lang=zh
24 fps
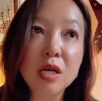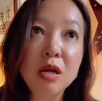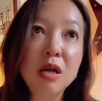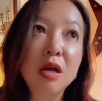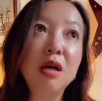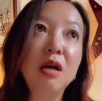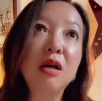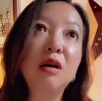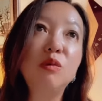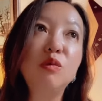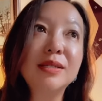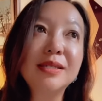
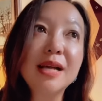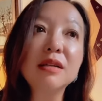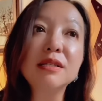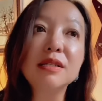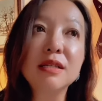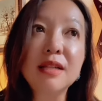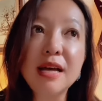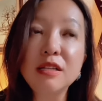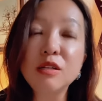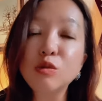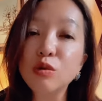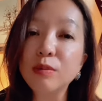呃，我相信
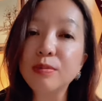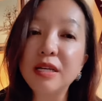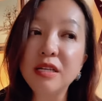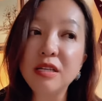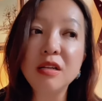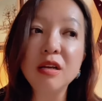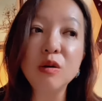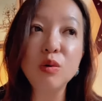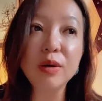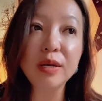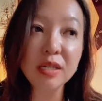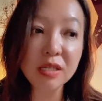他的作品一
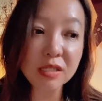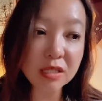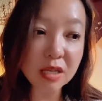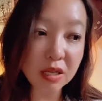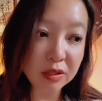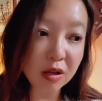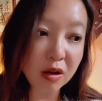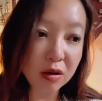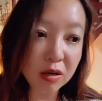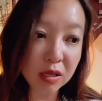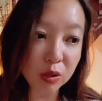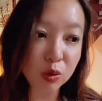定会影响
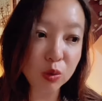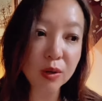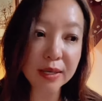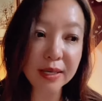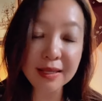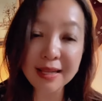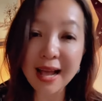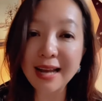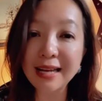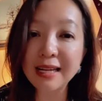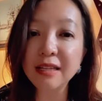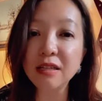到很多意
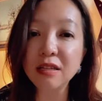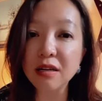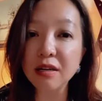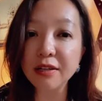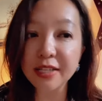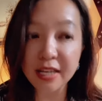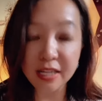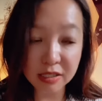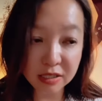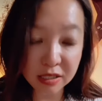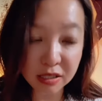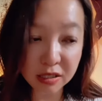大利的
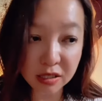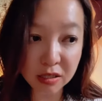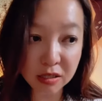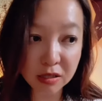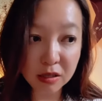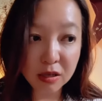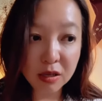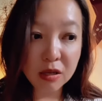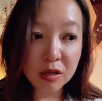年轻人，